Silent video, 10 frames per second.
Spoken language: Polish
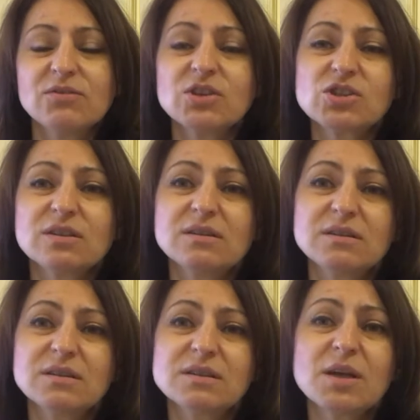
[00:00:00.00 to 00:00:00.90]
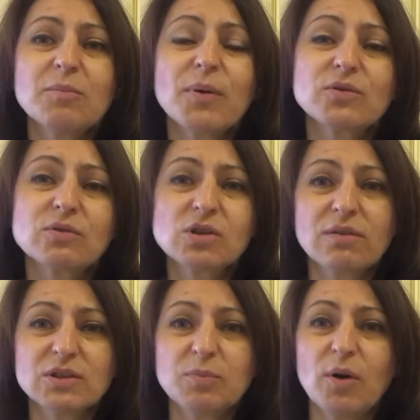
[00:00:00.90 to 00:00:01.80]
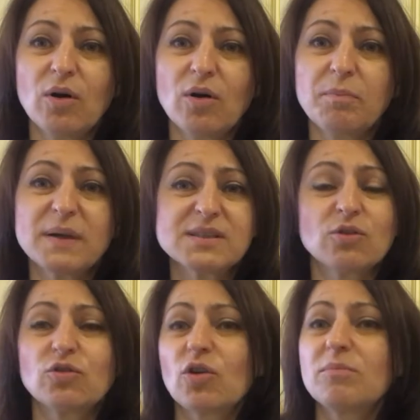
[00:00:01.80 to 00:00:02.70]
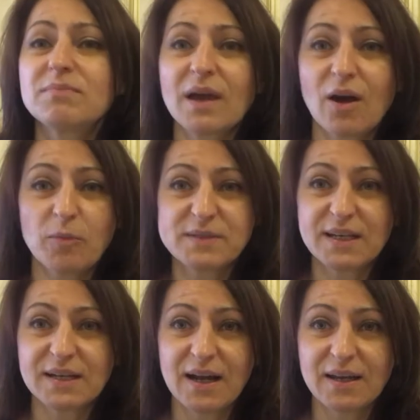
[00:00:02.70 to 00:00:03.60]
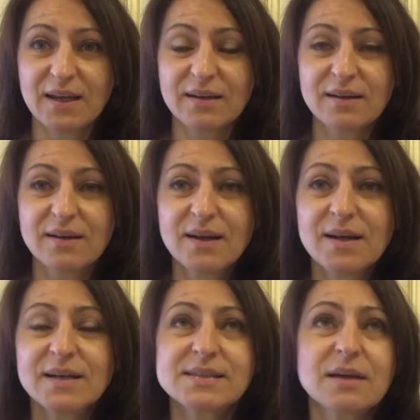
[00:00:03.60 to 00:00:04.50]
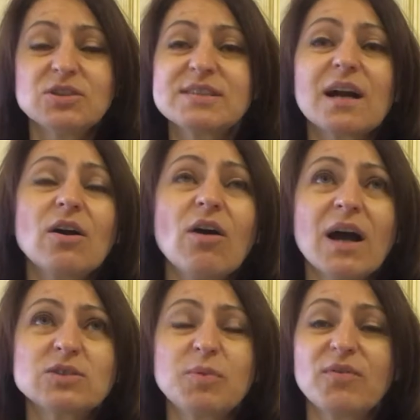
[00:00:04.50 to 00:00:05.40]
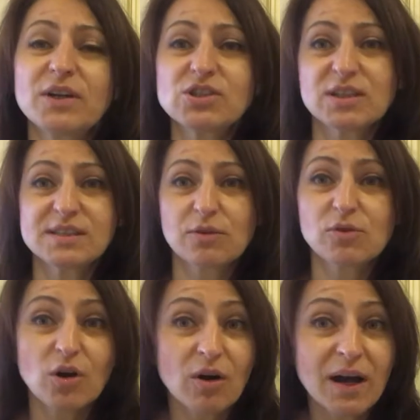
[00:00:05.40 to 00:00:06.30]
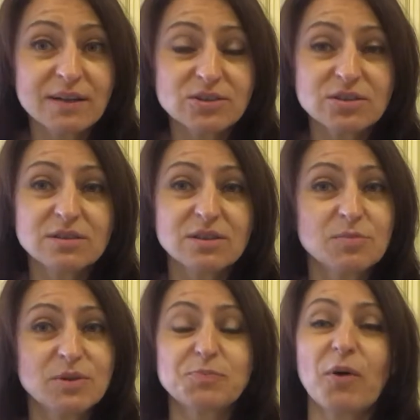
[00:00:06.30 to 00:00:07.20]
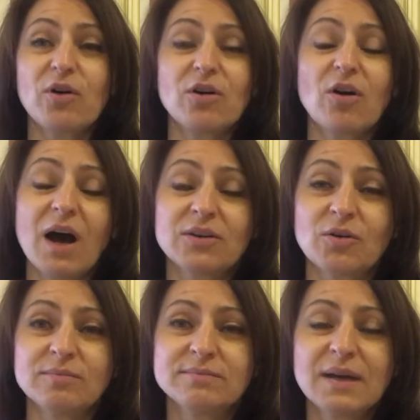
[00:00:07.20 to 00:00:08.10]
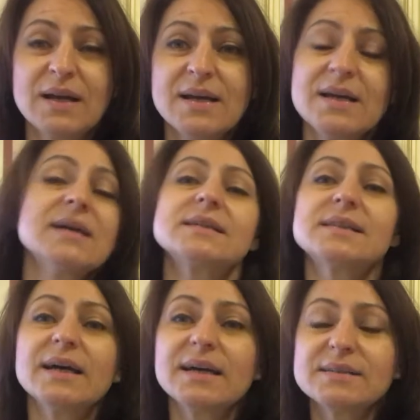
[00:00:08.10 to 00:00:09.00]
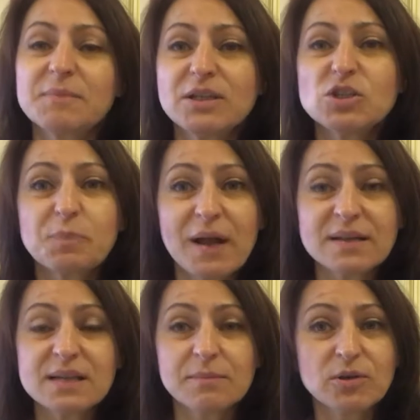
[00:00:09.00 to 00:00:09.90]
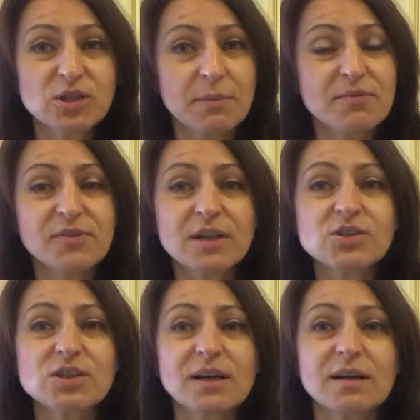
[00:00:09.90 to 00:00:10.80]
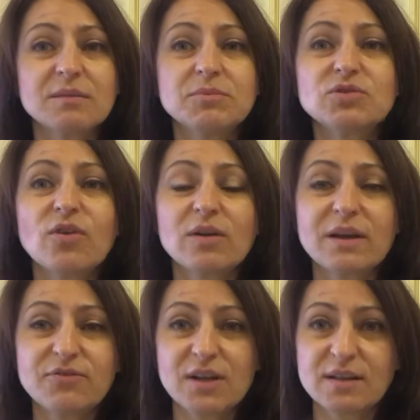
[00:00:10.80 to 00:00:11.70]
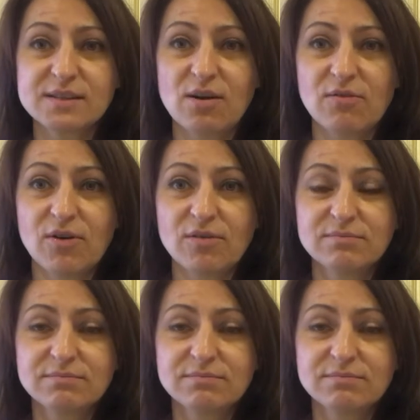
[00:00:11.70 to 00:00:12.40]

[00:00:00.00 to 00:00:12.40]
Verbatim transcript: Wiesz, e, chcę podróżować, bo pasjonują mnie obce kraje. Chcę się zakochać, bo wreszcie chcę kochać i być pokochaną. Chcę zmienić pracę, bo chciałabym wreszcie być wolna finansowo.